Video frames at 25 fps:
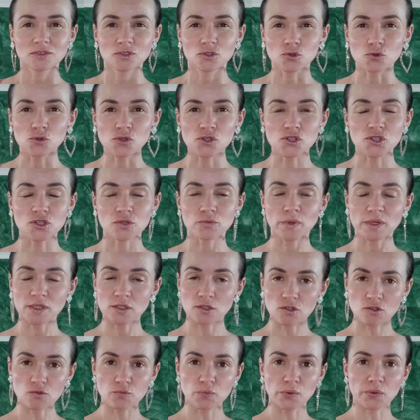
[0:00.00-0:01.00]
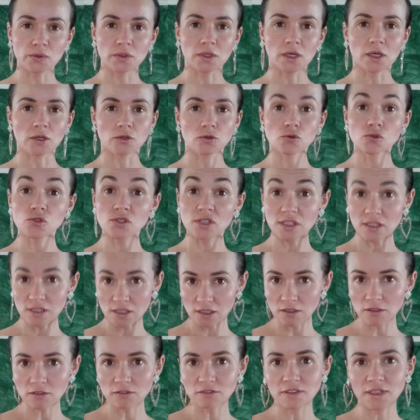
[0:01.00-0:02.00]
czujesz się bardzo spójna, już
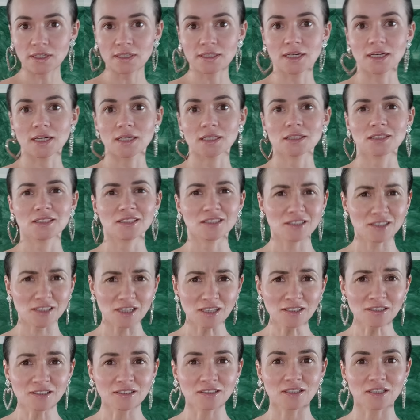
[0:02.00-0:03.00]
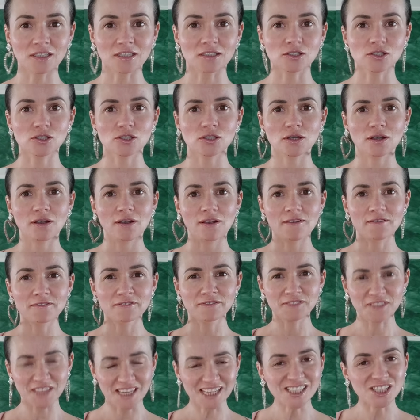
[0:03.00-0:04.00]
zintegrowana, jeżeli też
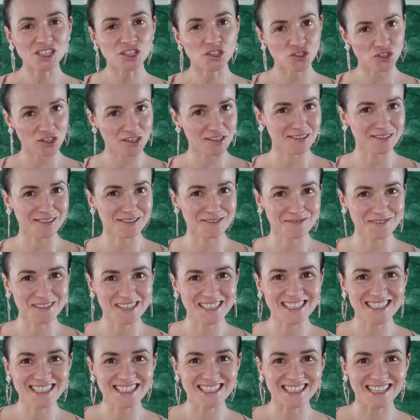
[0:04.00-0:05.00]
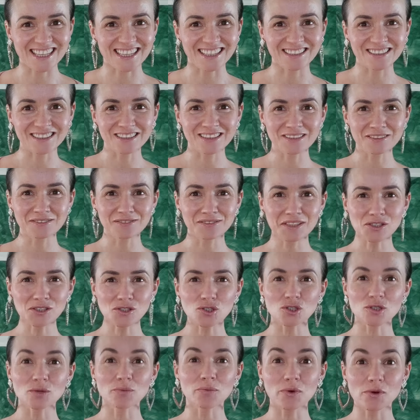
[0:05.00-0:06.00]
wiesz, że jest więcej i
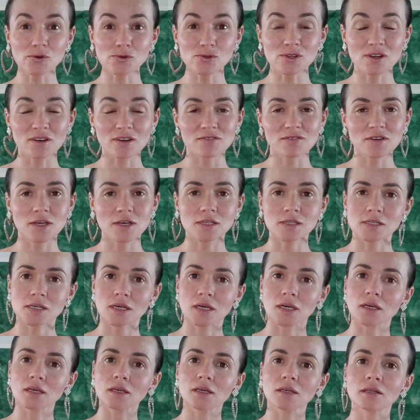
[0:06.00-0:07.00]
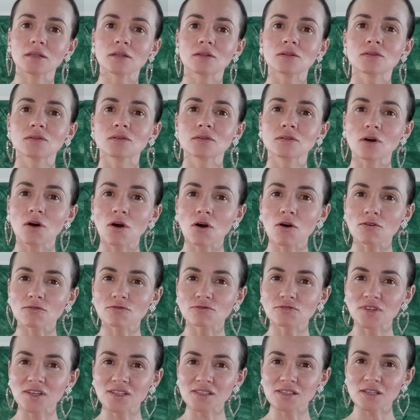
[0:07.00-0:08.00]
wiesz, że można więcej i to
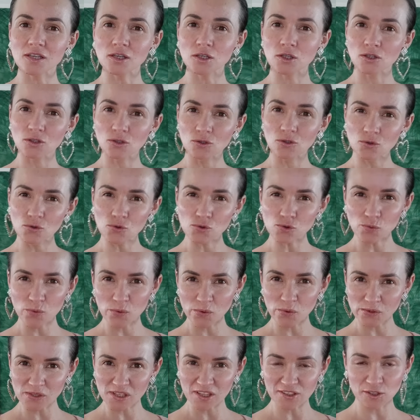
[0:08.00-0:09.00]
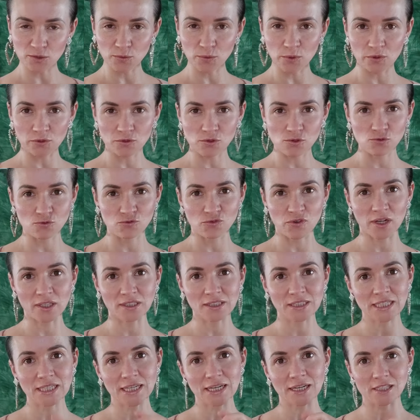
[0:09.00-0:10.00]
więcej już było dla Ciebie
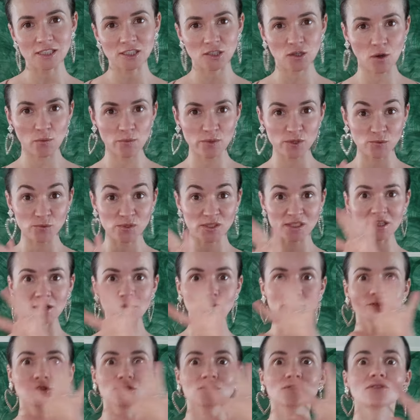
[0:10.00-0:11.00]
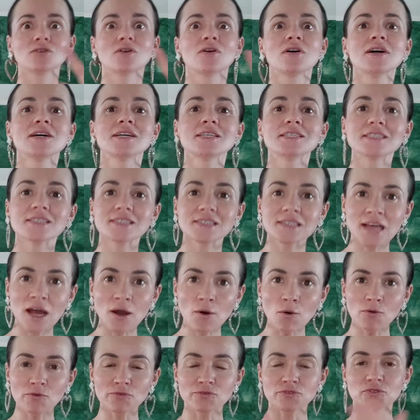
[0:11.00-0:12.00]
odczuwalne, a chciałabyś, by stało się to
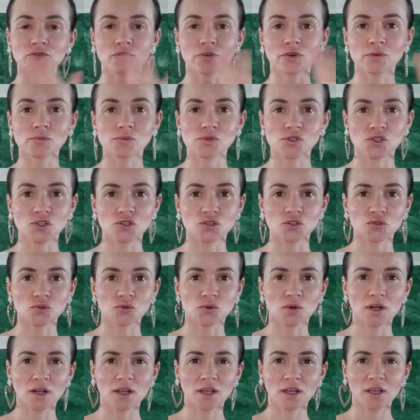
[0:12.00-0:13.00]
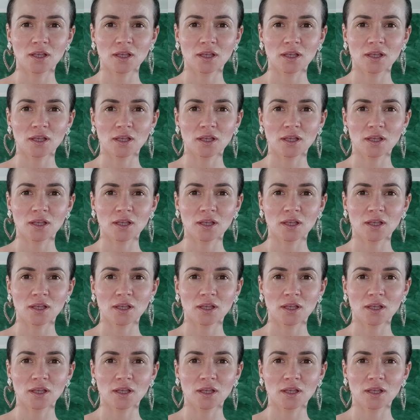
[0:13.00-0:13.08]
stałą w Twoim życiu,